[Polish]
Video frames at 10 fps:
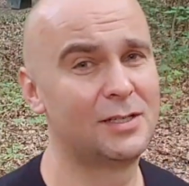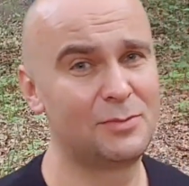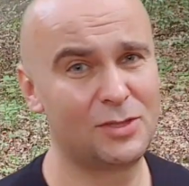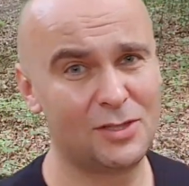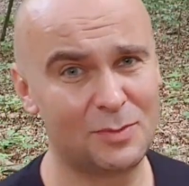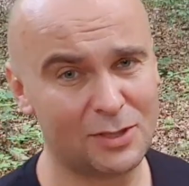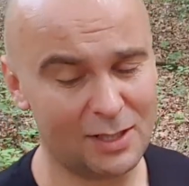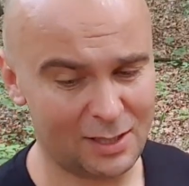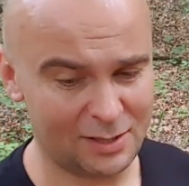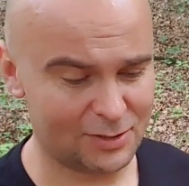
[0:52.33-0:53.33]
żebyście nie
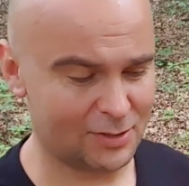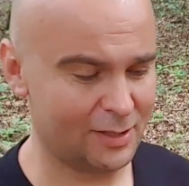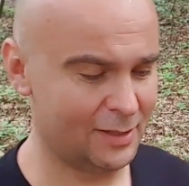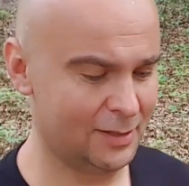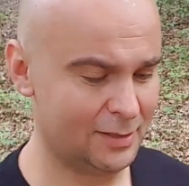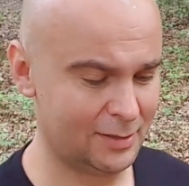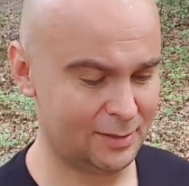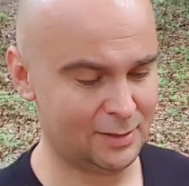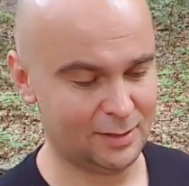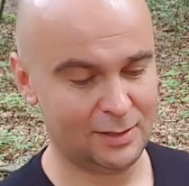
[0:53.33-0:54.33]
myśleli, że
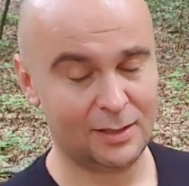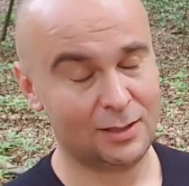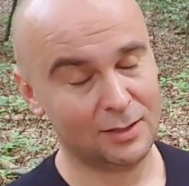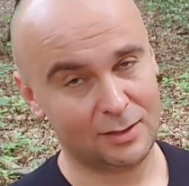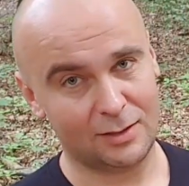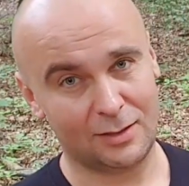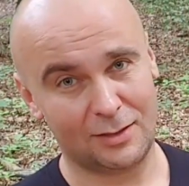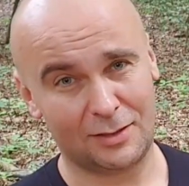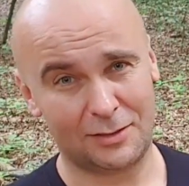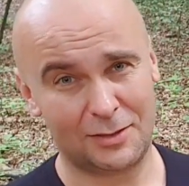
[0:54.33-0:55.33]
e,
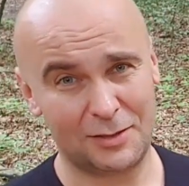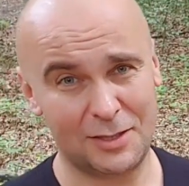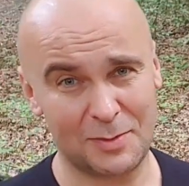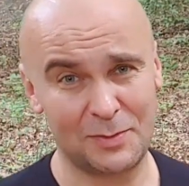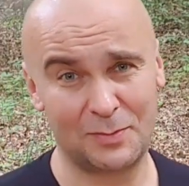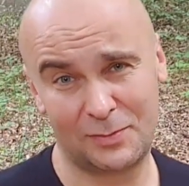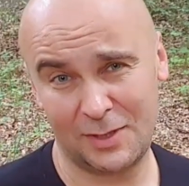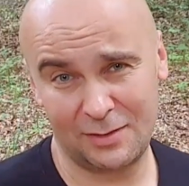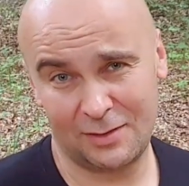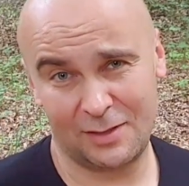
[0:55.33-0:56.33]
nic wam,
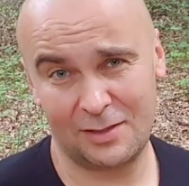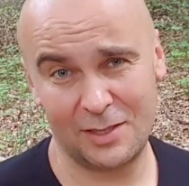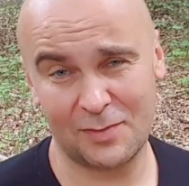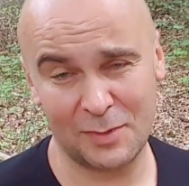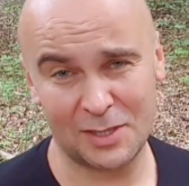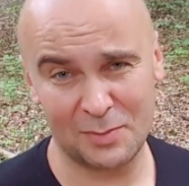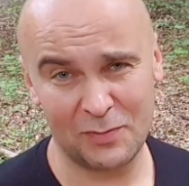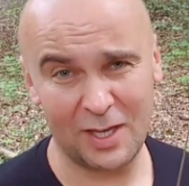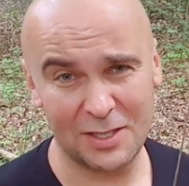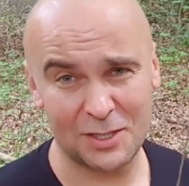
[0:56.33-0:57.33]
nic wam nie chcę
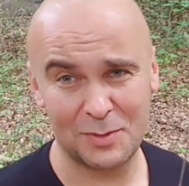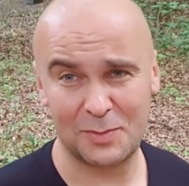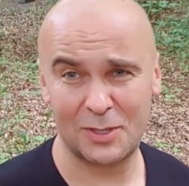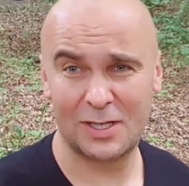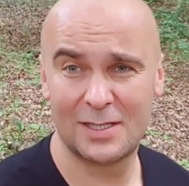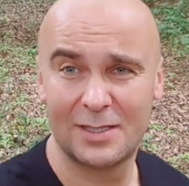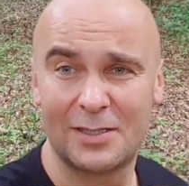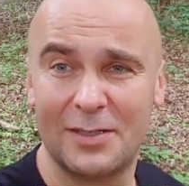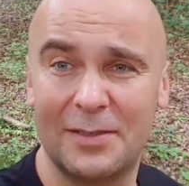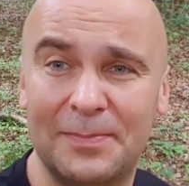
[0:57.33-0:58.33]
powiedzieć czy
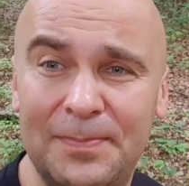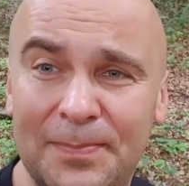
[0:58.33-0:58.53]
przekazać. Nie?